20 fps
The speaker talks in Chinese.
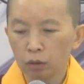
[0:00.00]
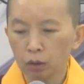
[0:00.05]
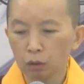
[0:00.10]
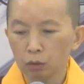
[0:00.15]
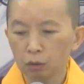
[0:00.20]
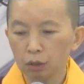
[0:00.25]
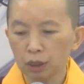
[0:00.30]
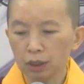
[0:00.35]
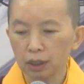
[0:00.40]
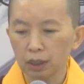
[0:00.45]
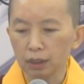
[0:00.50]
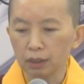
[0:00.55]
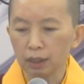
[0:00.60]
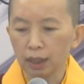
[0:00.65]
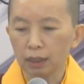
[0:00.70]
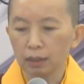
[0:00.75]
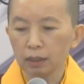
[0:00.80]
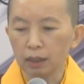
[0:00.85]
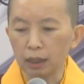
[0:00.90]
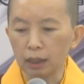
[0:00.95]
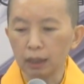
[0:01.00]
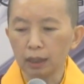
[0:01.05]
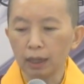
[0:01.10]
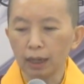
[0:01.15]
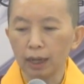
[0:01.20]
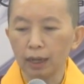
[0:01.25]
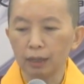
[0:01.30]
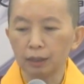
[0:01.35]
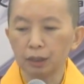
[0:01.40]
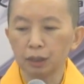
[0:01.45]
从最简单的一
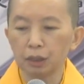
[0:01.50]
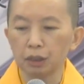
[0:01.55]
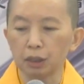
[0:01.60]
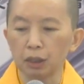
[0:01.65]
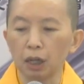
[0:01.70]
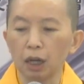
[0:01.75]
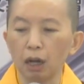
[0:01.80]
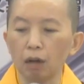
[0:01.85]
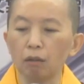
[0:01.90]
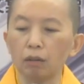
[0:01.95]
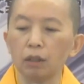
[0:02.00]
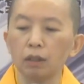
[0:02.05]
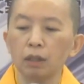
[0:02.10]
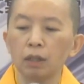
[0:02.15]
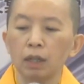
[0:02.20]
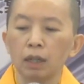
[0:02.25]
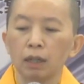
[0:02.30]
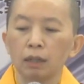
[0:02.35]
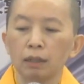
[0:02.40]
开始好了，